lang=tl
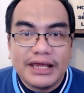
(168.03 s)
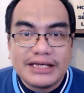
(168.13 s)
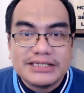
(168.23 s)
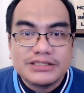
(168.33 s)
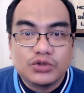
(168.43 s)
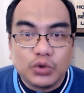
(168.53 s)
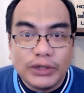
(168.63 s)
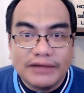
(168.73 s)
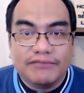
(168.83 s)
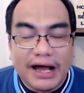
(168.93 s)
is to
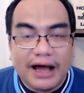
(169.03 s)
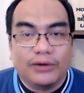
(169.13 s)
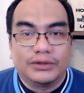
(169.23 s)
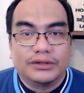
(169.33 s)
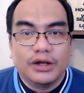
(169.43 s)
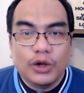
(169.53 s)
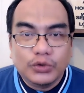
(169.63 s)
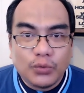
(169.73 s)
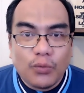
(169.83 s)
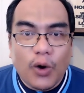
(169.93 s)
live out,
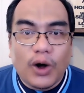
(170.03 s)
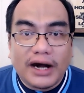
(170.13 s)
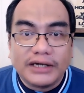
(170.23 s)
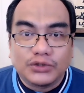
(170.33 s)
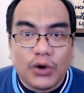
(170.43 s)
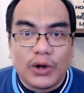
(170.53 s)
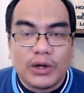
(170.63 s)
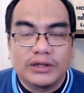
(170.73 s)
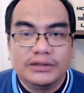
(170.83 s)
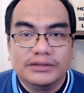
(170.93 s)
to walk our talk,